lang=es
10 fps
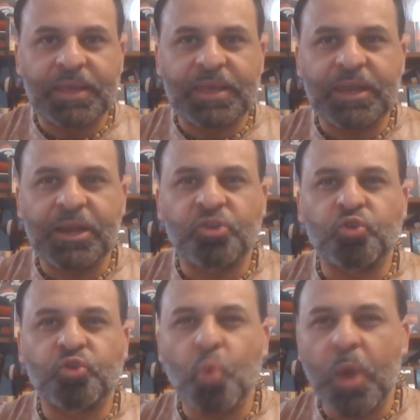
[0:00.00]
que
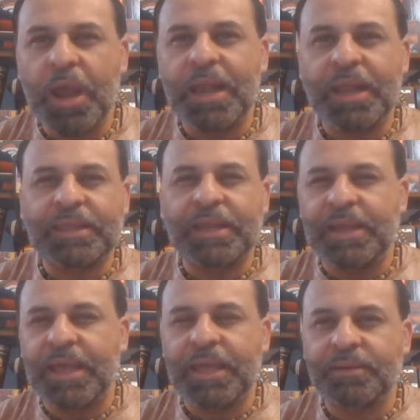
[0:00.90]
suele
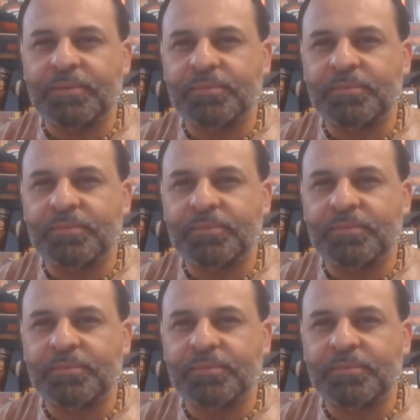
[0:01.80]
tener